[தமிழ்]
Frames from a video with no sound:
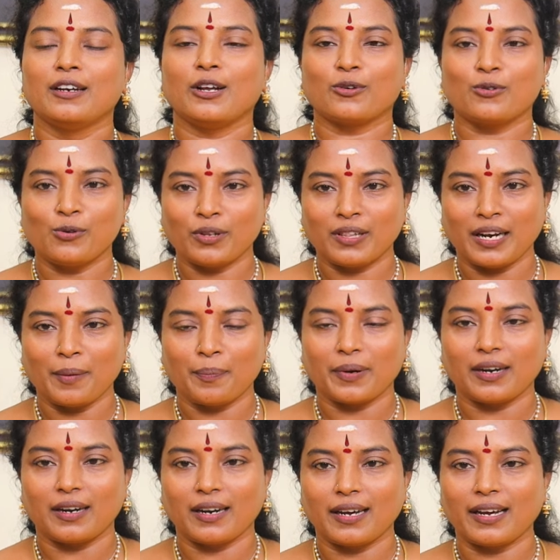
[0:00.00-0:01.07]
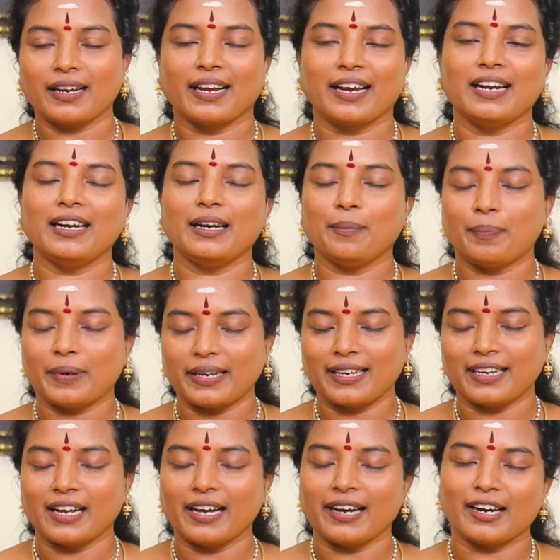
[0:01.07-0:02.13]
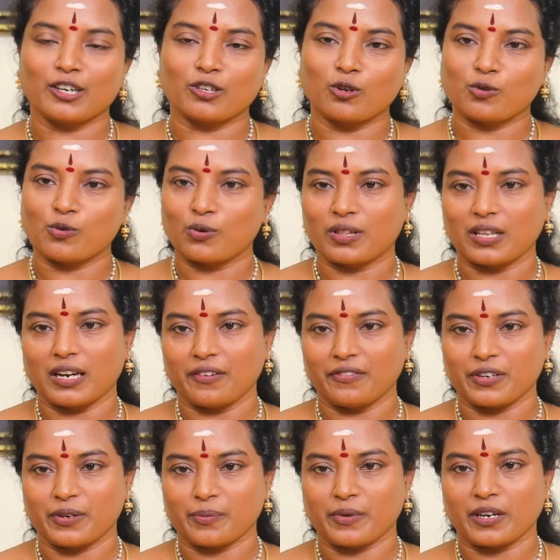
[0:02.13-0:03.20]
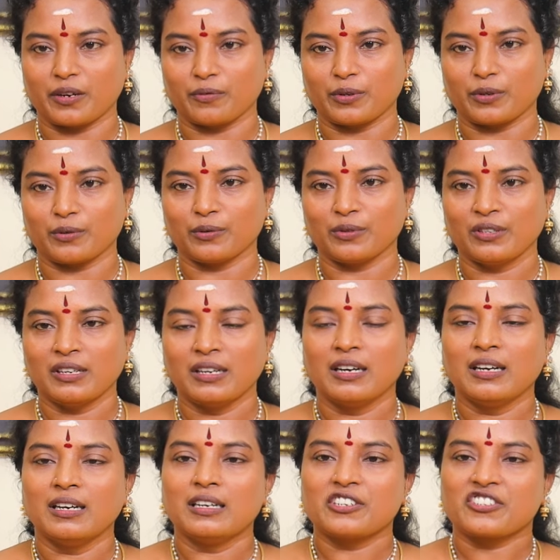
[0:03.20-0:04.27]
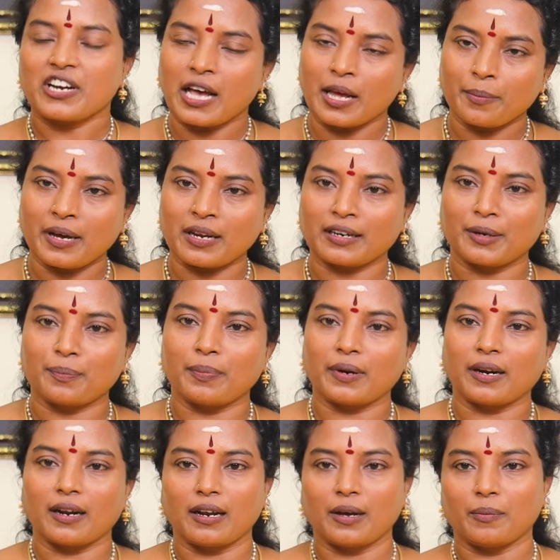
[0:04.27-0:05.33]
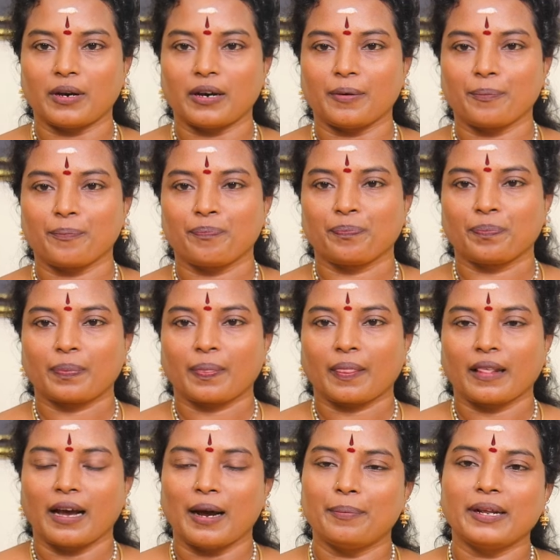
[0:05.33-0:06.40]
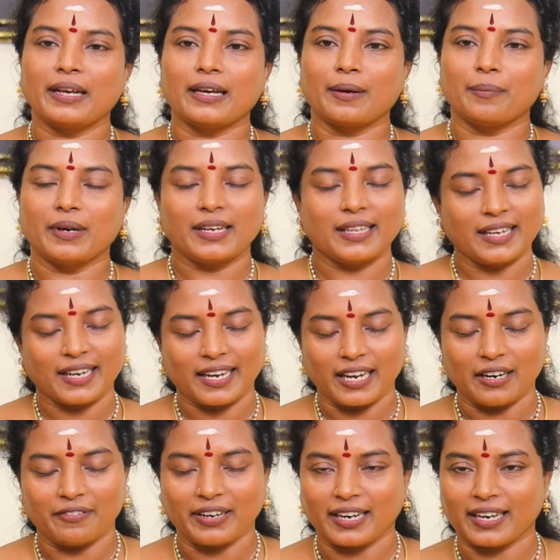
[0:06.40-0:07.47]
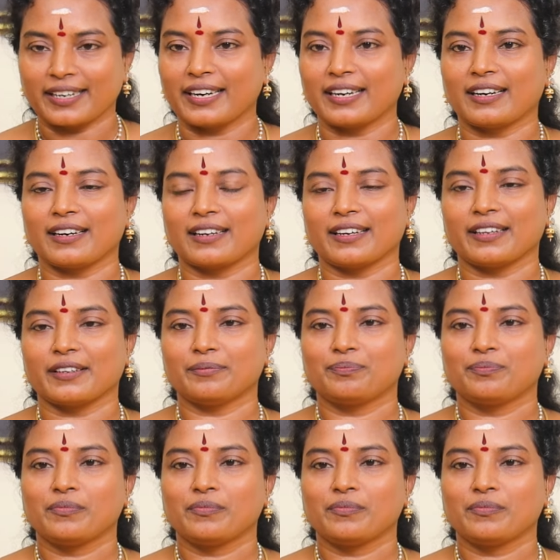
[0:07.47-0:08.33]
நான் கூடுதலாக பண்ணால் என்ன பண்ணினா எனக்கு கூடுதலாக வருமானம் வரும் ஷேர் மார்க்கெட் பண்ணலாமா அப்படிங்கிற மாதிரி கேள்விகளை கேட்டிருக்கார்